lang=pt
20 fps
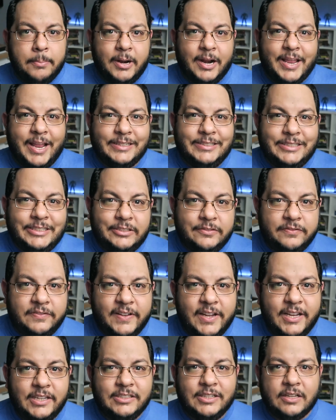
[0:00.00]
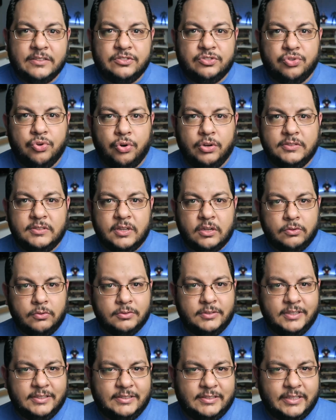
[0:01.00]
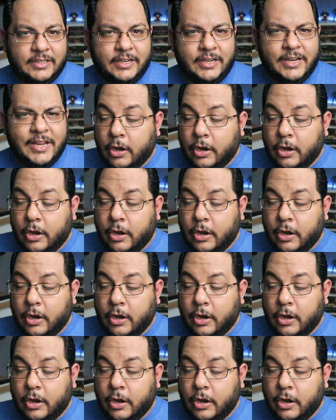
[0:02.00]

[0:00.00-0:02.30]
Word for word: para que a gente veja as coisas acontecerem.